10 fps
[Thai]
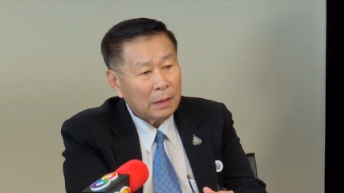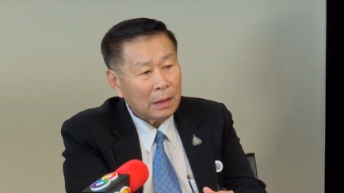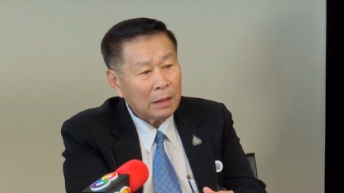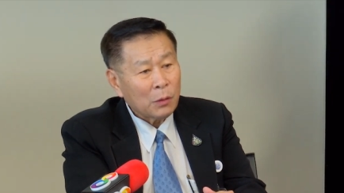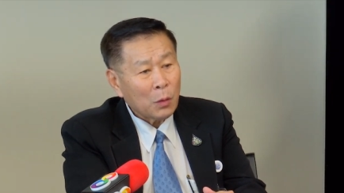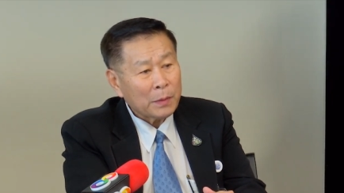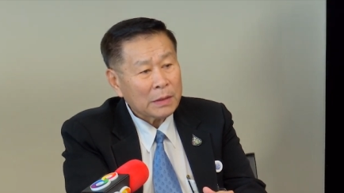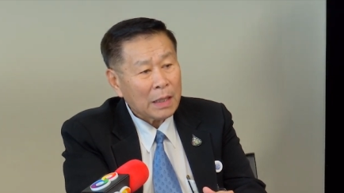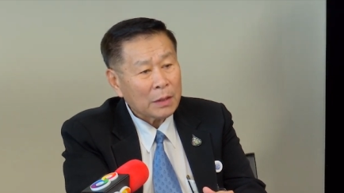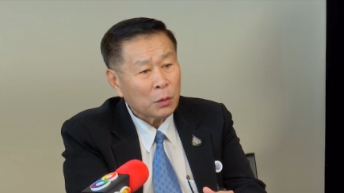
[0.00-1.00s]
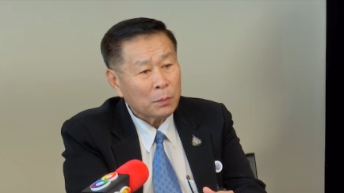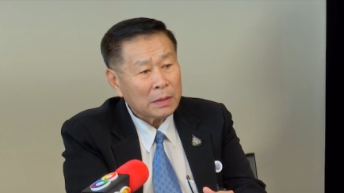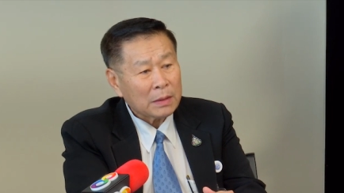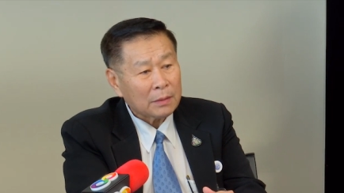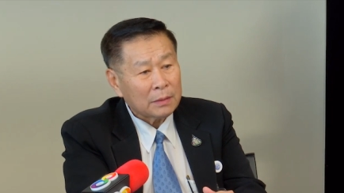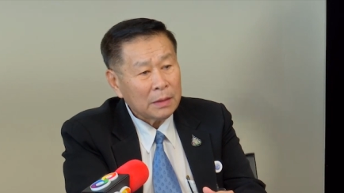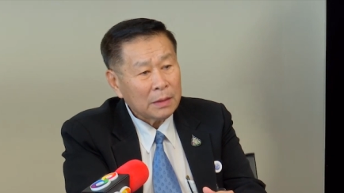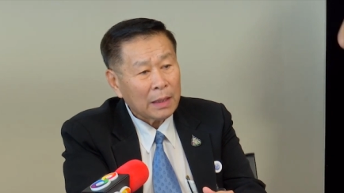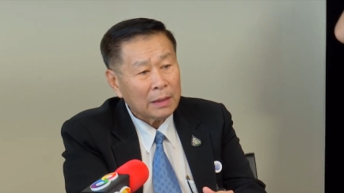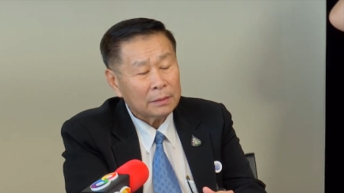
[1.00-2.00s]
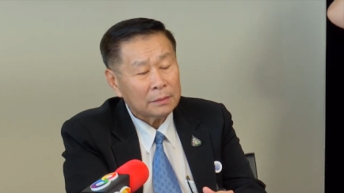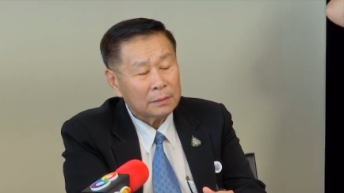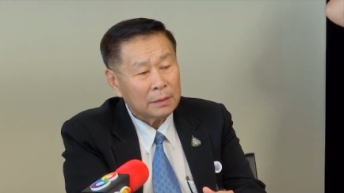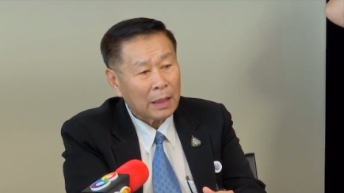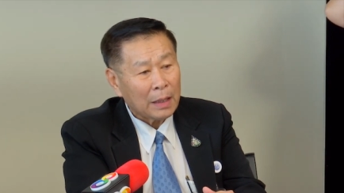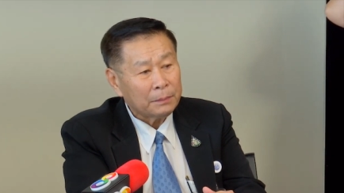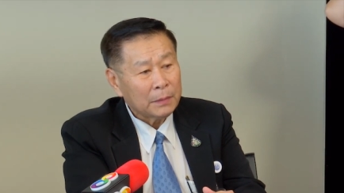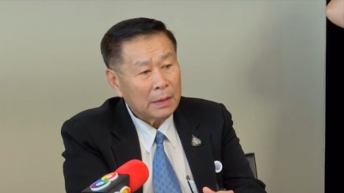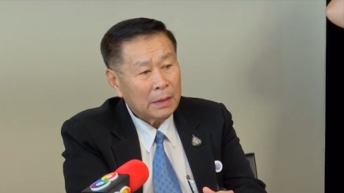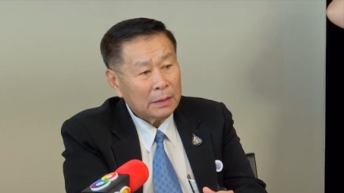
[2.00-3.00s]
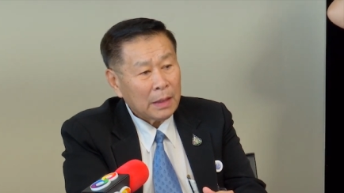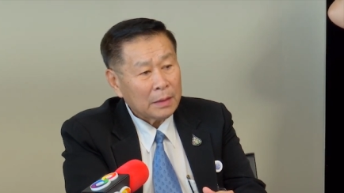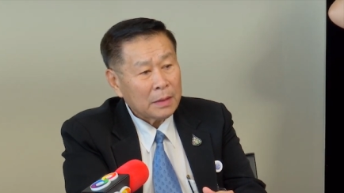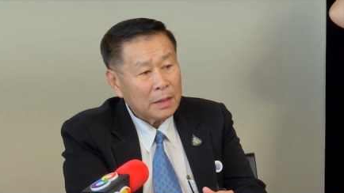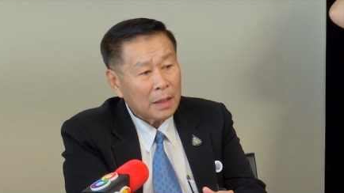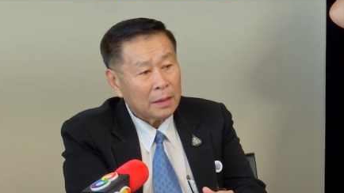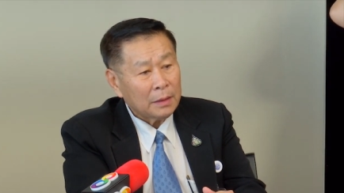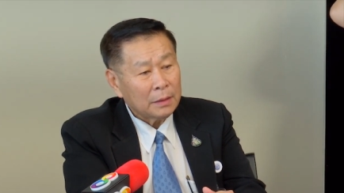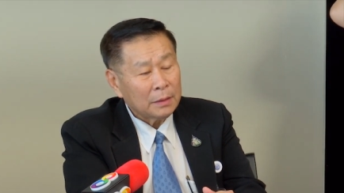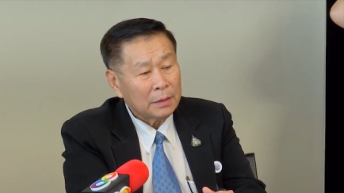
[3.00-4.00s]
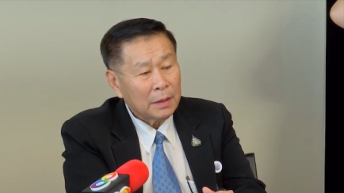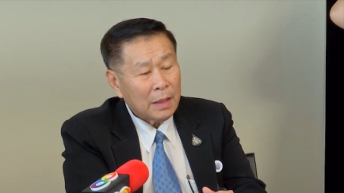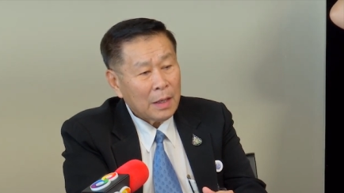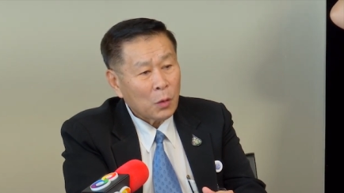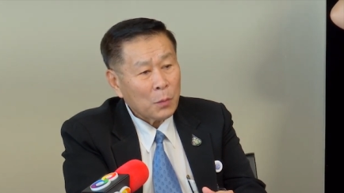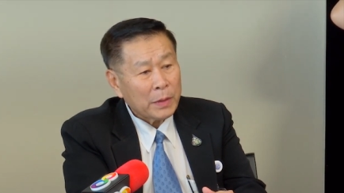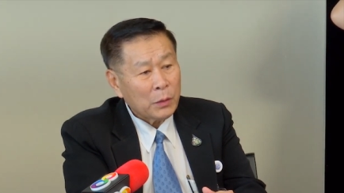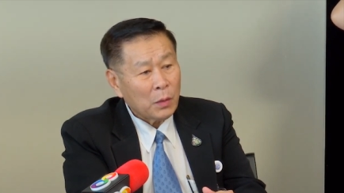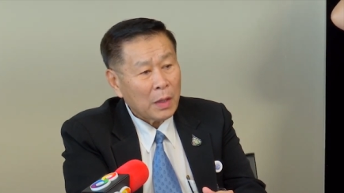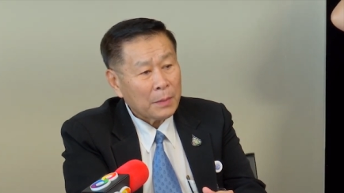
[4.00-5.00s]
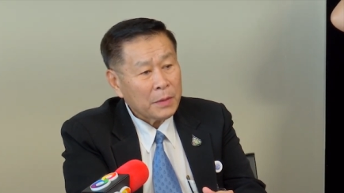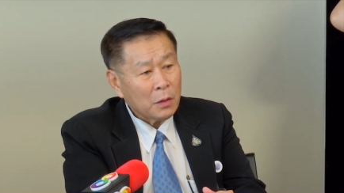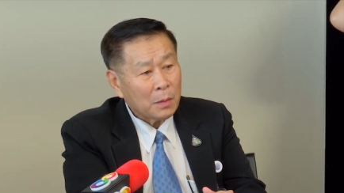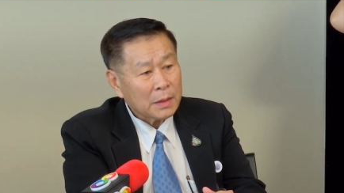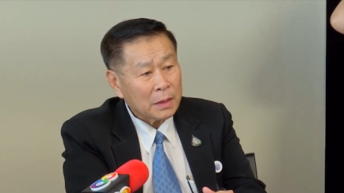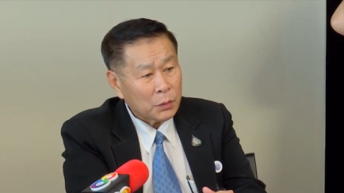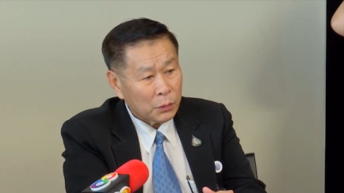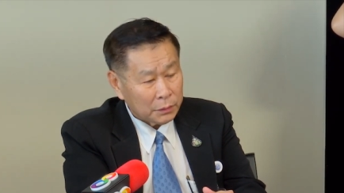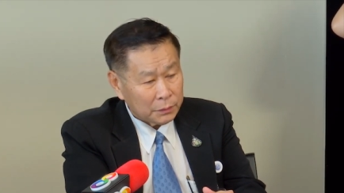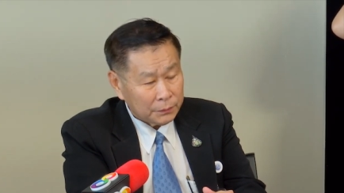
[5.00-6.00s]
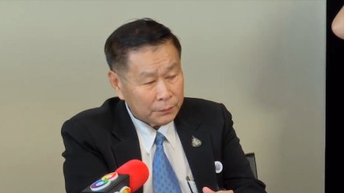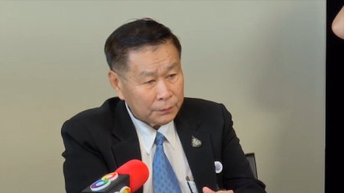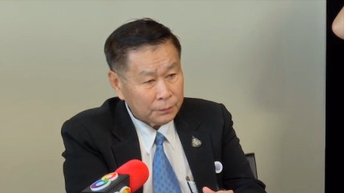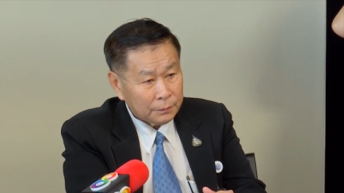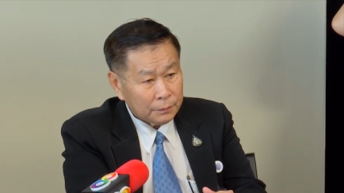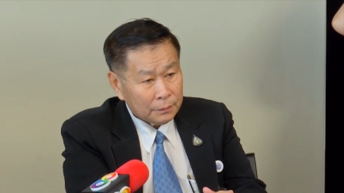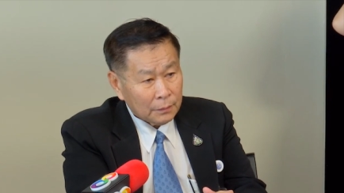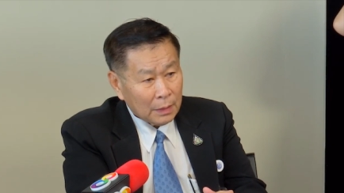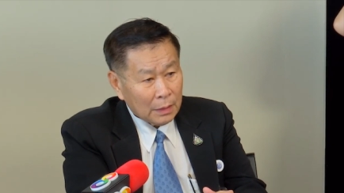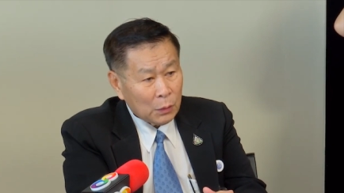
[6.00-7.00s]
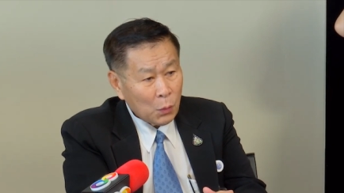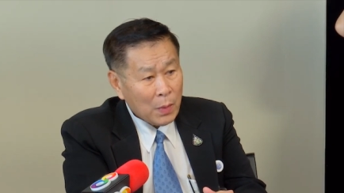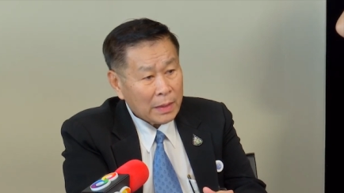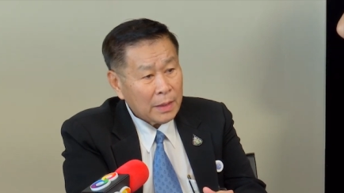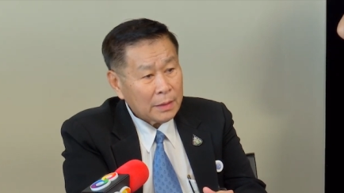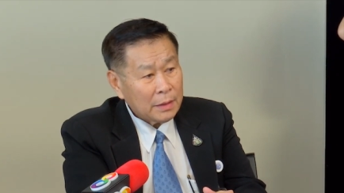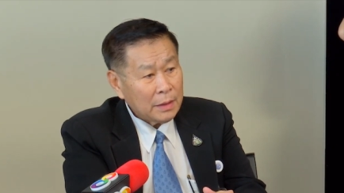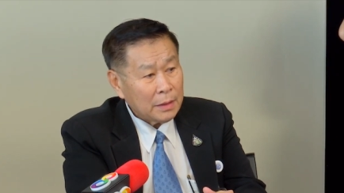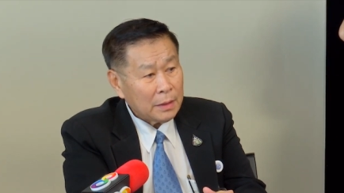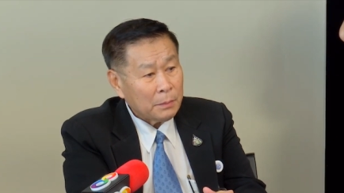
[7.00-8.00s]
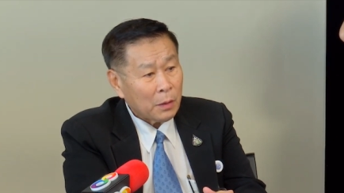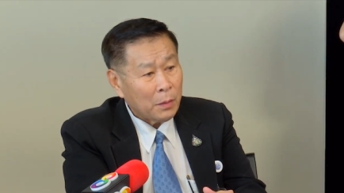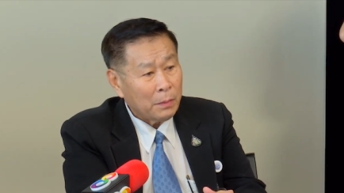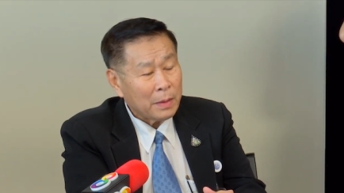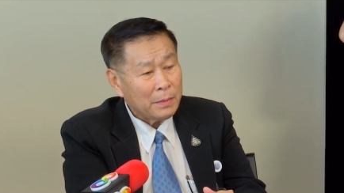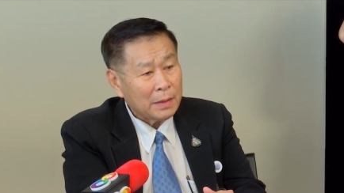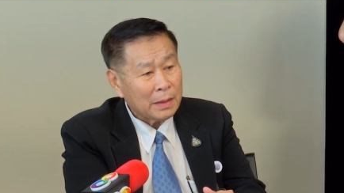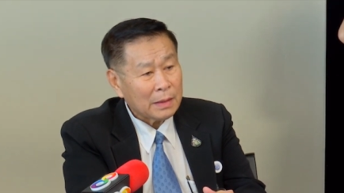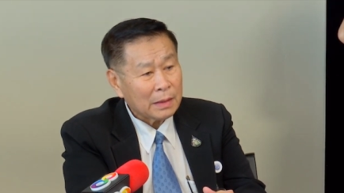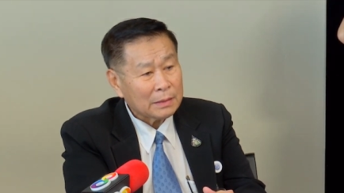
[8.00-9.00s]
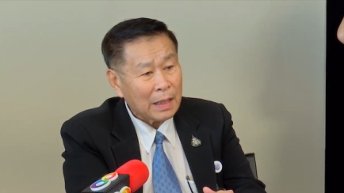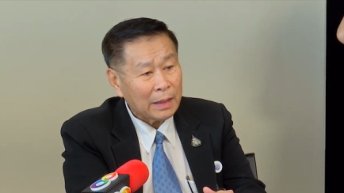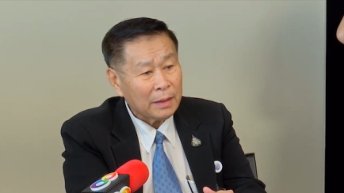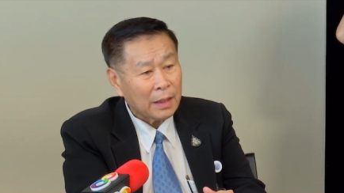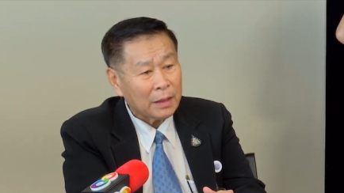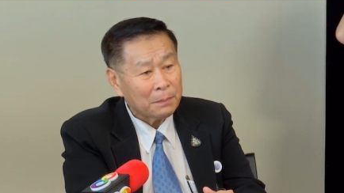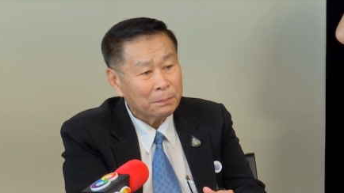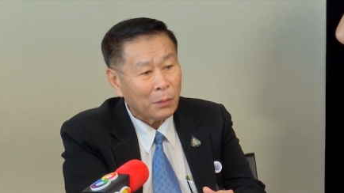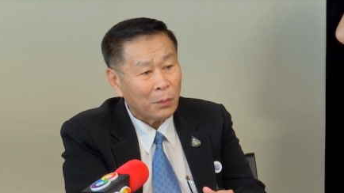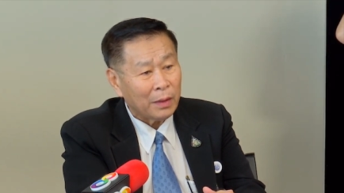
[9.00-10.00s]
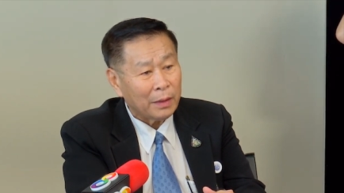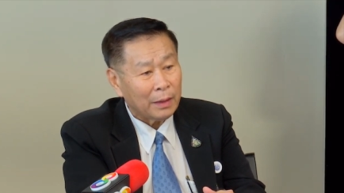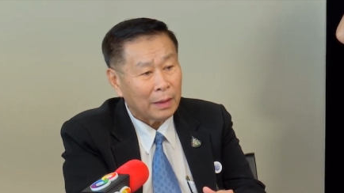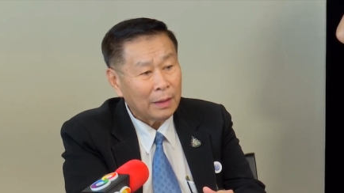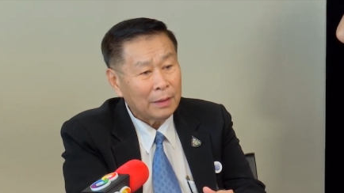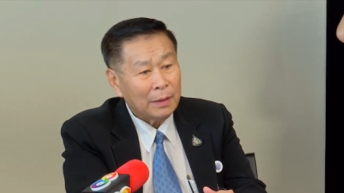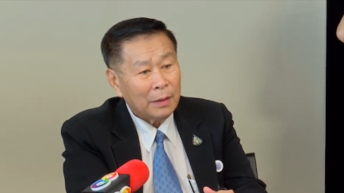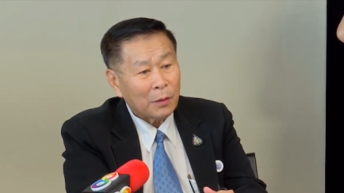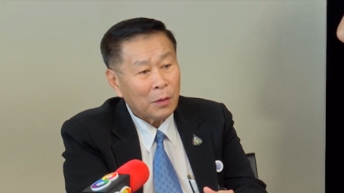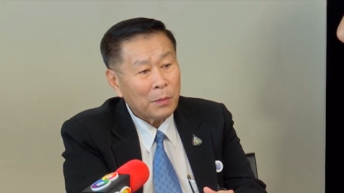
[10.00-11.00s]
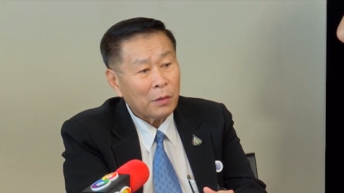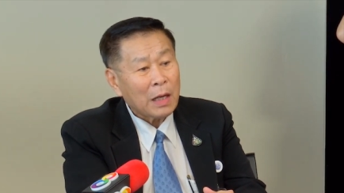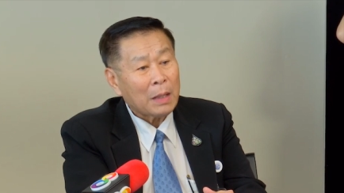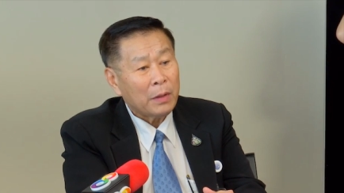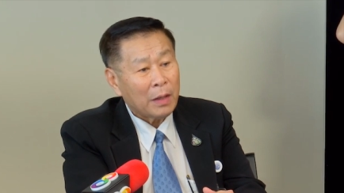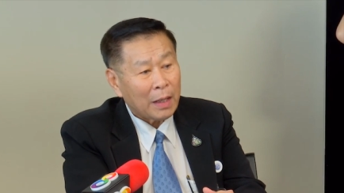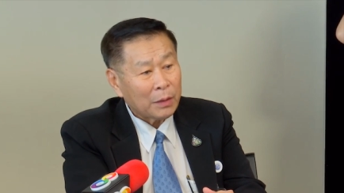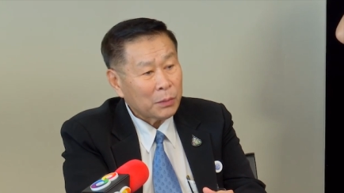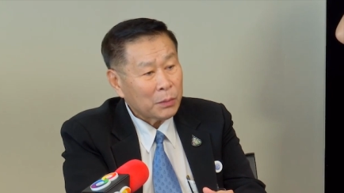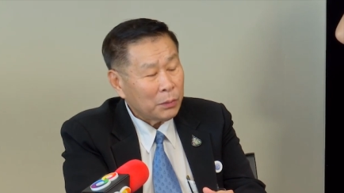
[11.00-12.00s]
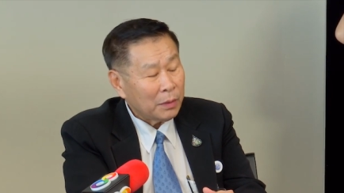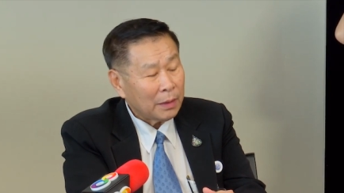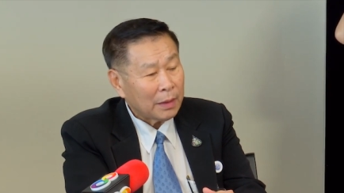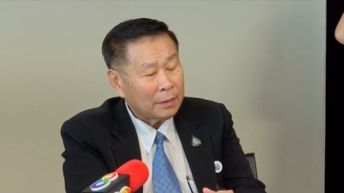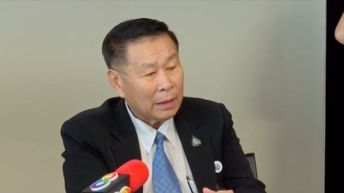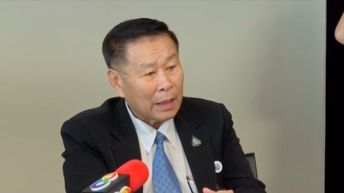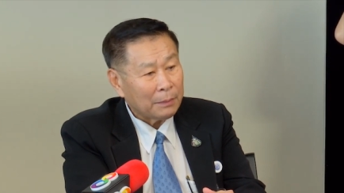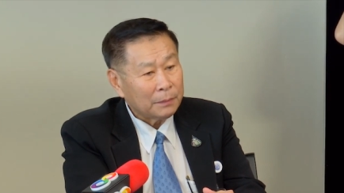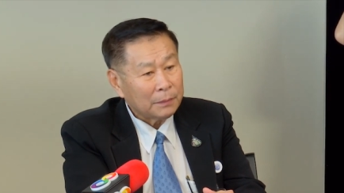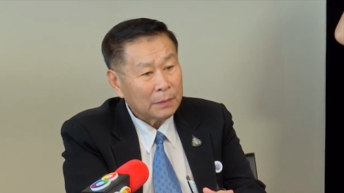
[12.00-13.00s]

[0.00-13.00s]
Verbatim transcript: แล้วก็งบประชาชนไปจัดซื้อกันนะครับแทนที่จะเอางบไปดูแลพี่น้องประชาชน ทุกวันเนี่ยที่บอกไม่มีเงินจะจ่ายทั้งหลายทั้งปวงเนี่ยนะก็เพราะการบริหารของคุณทั้งนั้นนะครับ